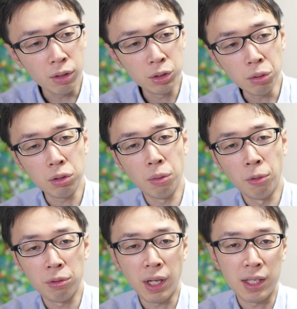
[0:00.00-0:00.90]
ちょっと
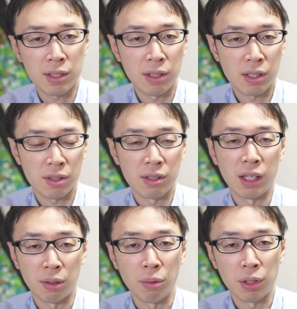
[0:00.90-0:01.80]
問題数が少な
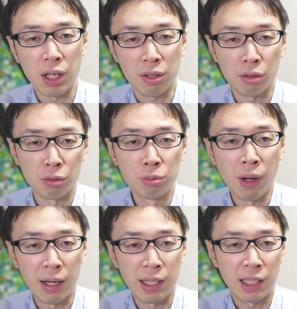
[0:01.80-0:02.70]
いと結局埋
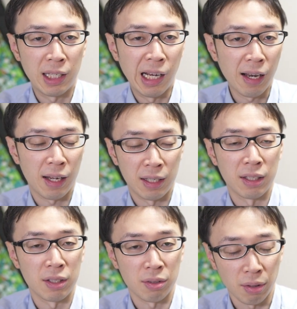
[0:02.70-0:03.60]
まりきらない
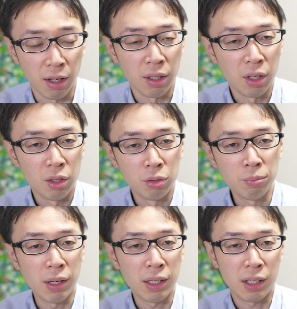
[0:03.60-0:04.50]
んですよね埋
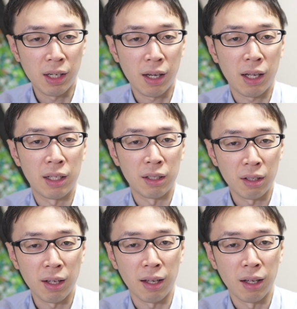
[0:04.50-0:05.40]
まりきらないん
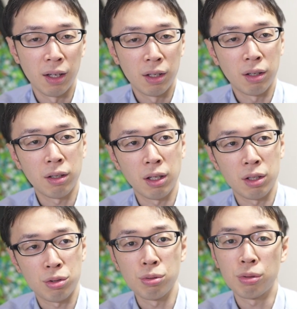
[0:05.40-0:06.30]
でなん
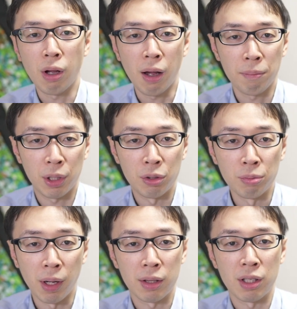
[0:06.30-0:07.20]
で中途半端に
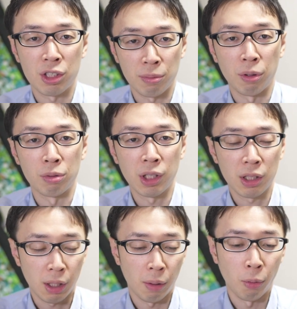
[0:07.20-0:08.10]
埋まってしまう
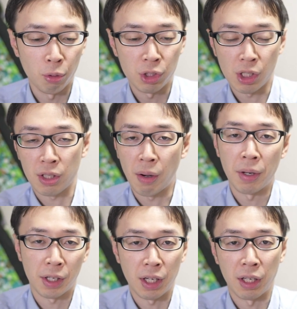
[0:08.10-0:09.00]
だったらもう一冊買
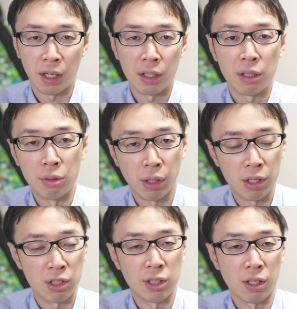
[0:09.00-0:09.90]
わなきゃいけないっていう
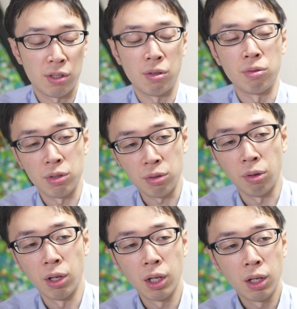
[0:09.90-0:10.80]
感じになっちゃうんですよ
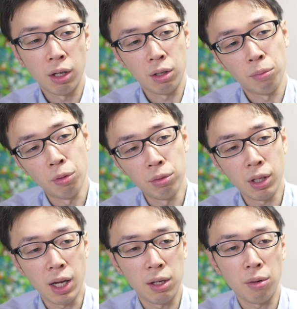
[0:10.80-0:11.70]
で問
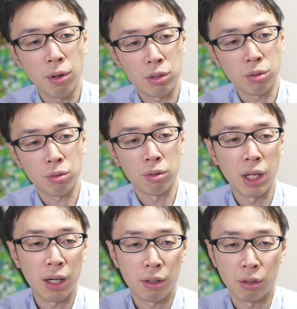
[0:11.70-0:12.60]
題量がちょっと
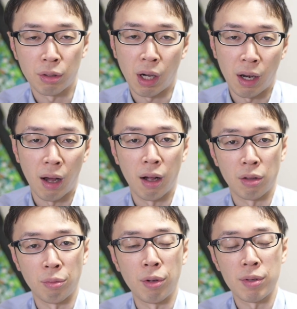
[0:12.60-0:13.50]
ネックかな
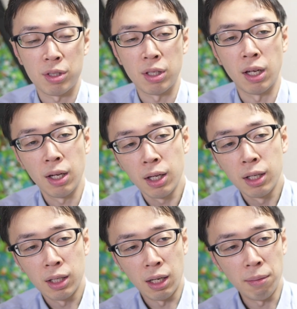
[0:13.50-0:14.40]
と思いますね。
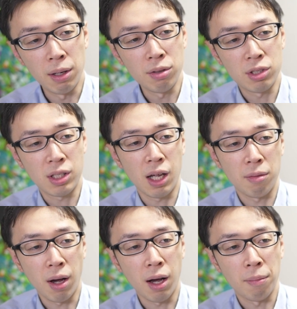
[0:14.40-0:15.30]
レベル自体
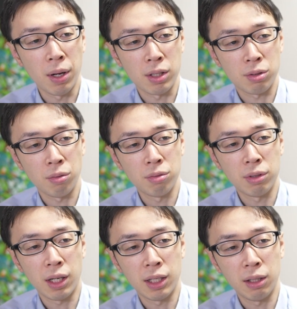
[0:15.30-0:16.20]
は、まあそん
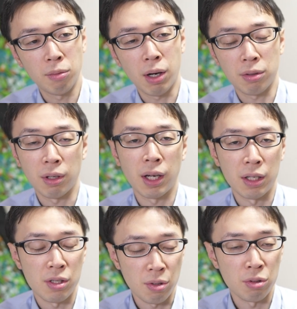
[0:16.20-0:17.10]
なに悪くはない
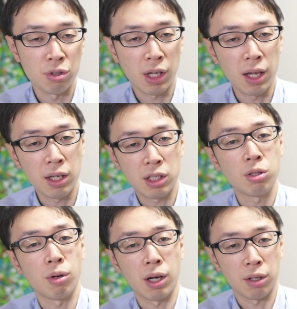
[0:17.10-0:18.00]
ですよ。受験基
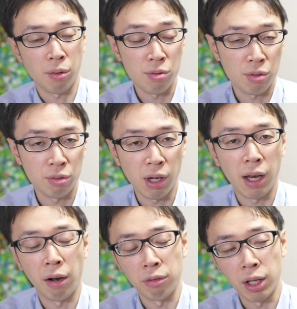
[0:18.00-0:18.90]
礎から標準ぐらい
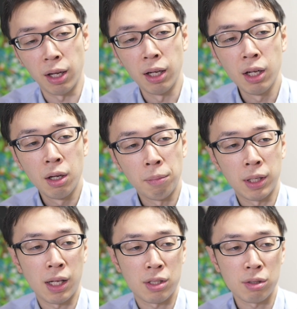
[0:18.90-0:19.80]
なので、まあ
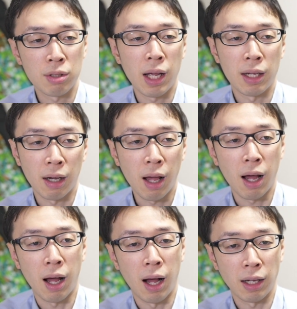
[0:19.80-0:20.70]
夏ぐらいか
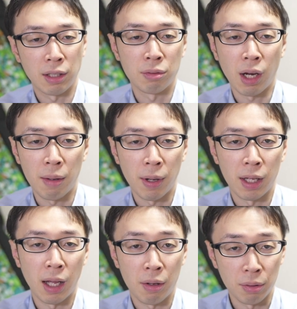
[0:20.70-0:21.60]
ら秋ぐらいま
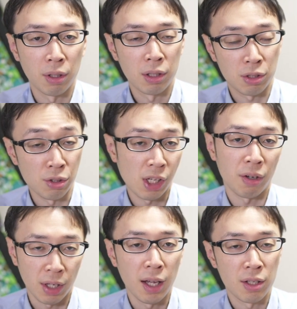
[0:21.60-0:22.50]
でやる、中3
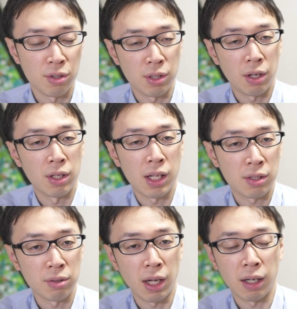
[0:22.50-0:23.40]
のね、中3の
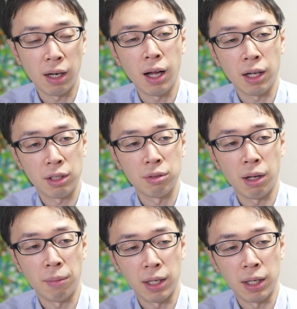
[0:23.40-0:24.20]
夏ぐらいから秋ぐらいま